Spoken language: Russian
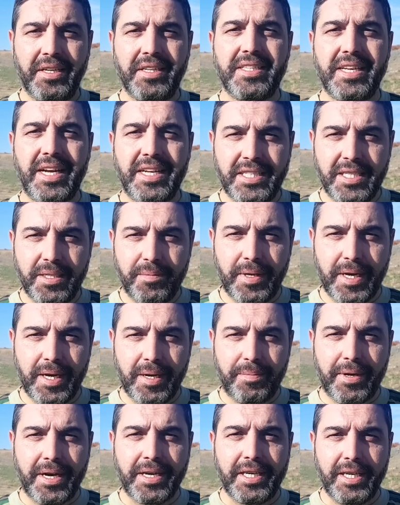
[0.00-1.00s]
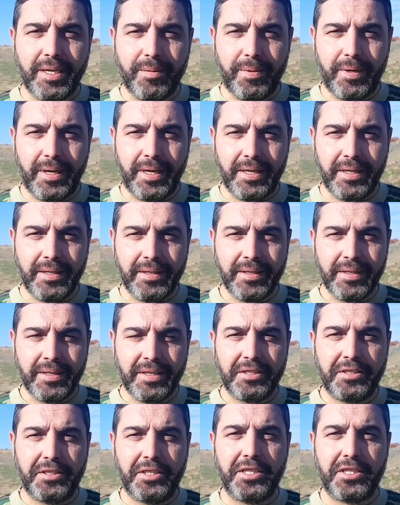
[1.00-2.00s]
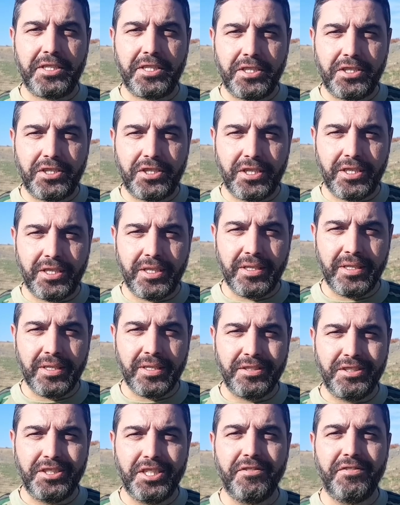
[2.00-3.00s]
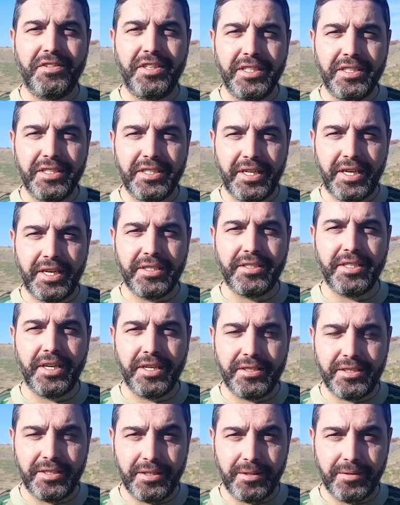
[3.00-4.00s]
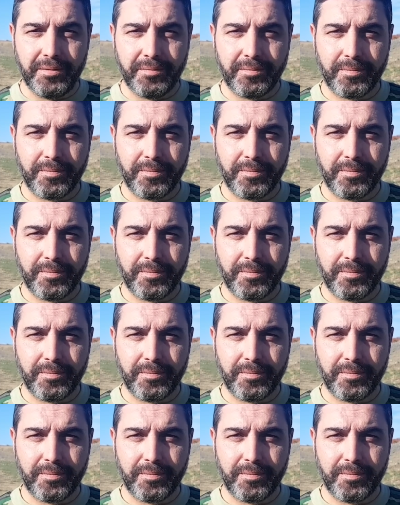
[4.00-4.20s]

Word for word: Из-за тебя погибли тысячи невинные дети.